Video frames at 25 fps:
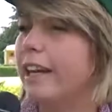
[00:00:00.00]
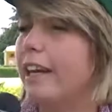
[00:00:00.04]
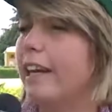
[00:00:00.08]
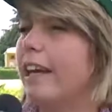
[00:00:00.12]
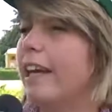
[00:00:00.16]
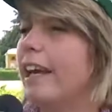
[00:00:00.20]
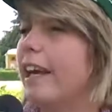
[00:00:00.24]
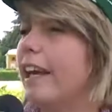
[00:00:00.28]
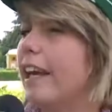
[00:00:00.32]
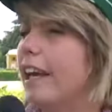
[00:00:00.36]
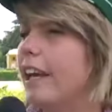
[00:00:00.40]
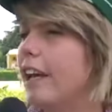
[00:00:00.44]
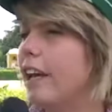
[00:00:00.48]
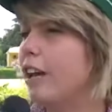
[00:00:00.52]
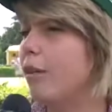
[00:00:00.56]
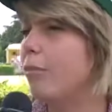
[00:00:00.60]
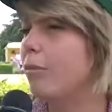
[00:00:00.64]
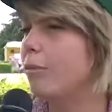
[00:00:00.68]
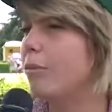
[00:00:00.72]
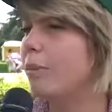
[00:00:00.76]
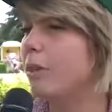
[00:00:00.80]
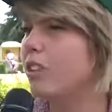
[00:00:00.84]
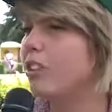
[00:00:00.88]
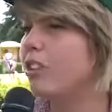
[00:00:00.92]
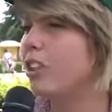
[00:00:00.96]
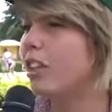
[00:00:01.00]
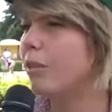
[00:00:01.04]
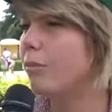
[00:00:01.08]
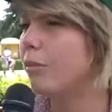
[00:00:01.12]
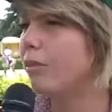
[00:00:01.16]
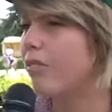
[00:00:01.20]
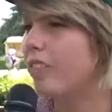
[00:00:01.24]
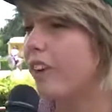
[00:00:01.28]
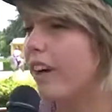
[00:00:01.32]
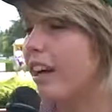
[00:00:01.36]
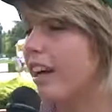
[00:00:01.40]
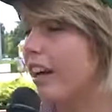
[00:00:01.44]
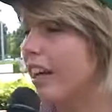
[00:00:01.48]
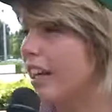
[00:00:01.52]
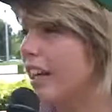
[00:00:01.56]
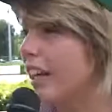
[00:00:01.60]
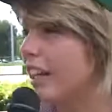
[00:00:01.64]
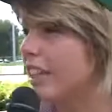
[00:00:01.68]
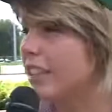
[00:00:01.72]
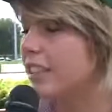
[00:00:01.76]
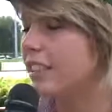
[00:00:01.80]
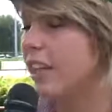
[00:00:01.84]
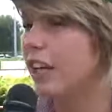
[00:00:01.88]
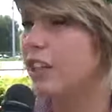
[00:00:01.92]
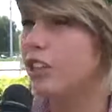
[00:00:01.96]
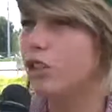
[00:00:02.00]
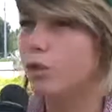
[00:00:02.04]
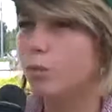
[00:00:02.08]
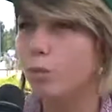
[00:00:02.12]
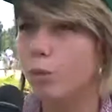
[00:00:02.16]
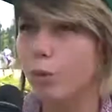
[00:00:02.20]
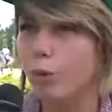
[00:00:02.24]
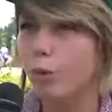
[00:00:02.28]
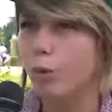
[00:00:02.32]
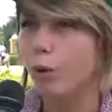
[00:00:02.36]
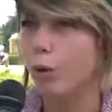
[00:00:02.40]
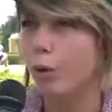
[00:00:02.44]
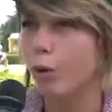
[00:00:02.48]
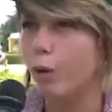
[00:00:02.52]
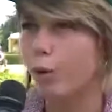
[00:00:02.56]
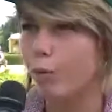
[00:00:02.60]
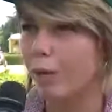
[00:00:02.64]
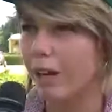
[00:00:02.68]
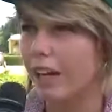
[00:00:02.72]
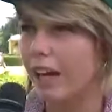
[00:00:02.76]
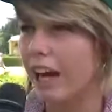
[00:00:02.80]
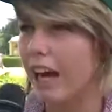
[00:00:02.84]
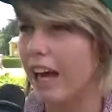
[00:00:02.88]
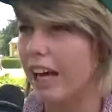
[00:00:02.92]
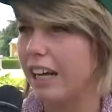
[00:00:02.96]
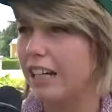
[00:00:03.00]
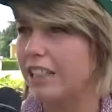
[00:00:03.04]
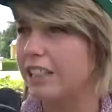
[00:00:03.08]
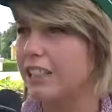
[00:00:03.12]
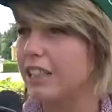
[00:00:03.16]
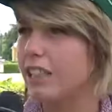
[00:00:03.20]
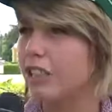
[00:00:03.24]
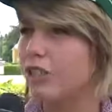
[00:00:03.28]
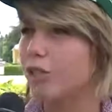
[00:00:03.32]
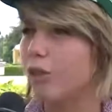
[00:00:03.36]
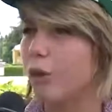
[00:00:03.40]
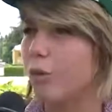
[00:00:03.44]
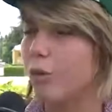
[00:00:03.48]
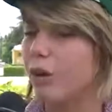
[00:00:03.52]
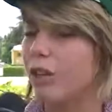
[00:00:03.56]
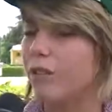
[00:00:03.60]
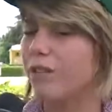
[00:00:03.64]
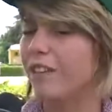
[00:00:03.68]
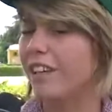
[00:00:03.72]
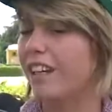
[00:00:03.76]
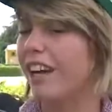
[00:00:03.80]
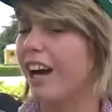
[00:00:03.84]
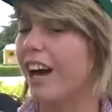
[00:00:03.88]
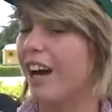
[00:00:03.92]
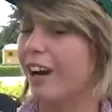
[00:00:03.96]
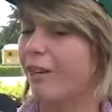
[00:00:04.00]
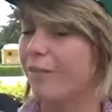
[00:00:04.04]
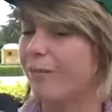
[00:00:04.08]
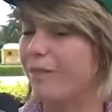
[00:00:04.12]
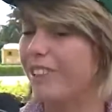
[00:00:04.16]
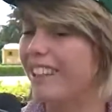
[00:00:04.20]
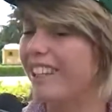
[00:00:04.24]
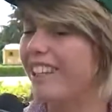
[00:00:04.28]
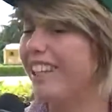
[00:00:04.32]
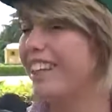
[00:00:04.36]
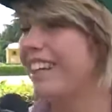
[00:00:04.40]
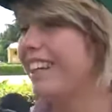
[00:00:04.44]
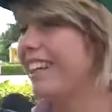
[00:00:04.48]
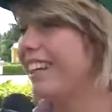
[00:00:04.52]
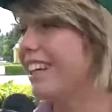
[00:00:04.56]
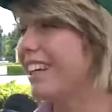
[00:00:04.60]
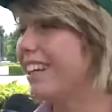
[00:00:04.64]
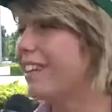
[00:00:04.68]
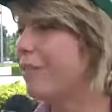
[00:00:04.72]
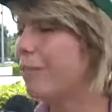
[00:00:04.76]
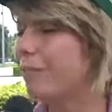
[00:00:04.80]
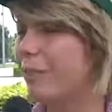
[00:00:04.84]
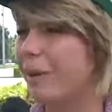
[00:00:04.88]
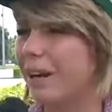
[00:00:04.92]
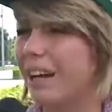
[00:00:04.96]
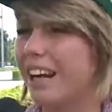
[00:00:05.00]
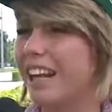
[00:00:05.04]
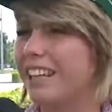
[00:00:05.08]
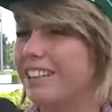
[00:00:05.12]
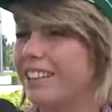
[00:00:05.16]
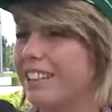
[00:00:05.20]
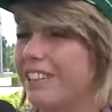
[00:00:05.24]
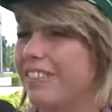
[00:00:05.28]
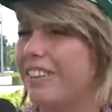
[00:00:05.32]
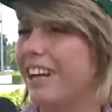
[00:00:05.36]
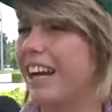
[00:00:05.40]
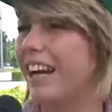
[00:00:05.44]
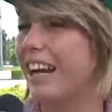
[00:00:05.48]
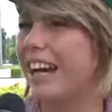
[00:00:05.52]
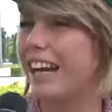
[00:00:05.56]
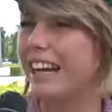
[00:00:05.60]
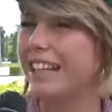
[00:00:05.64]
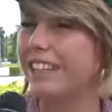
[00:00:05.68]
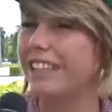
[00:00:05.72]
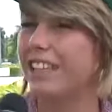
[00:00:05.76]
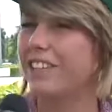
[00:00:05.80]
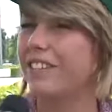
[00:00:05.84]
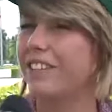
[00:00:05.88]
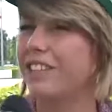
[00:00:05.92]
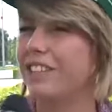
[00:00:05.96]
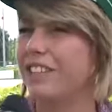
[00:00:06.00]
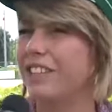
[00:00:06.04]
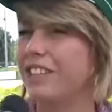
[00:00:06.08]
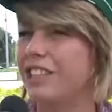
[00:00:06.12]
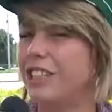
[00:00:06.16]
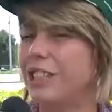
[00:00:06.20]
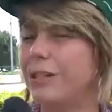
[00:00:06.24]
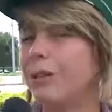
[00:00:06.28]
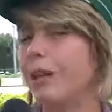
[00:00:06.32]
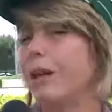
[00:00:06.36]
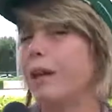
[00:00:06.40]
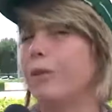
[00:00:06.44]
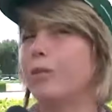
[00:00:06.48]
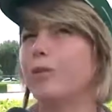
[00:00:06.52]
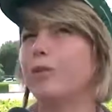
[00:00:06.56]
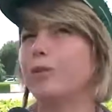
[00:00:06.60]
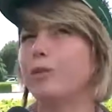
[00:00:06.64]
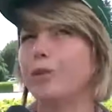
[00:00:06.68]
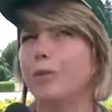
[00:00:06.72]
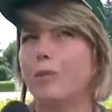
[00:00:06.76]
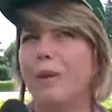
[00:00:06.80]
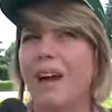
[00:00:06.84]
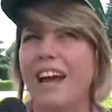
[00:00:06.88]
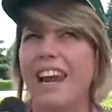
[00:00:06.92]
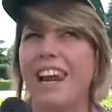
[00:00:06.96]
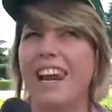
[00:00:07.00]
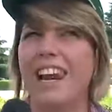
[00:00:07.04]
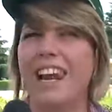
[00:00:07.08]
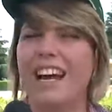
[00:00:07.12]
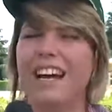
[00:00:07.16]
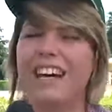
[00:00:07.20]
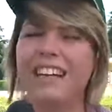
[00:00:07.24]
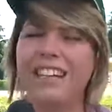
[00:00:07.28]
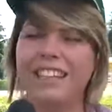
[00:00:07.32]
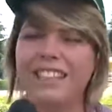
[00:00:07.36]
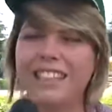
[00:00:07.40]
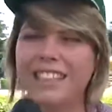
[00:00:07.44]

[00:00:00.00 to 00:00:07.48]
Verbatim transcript: e mi piacerebbe fare Salisburgo magari se riesco a qualificarmi per la gara Under 25 che è molto bella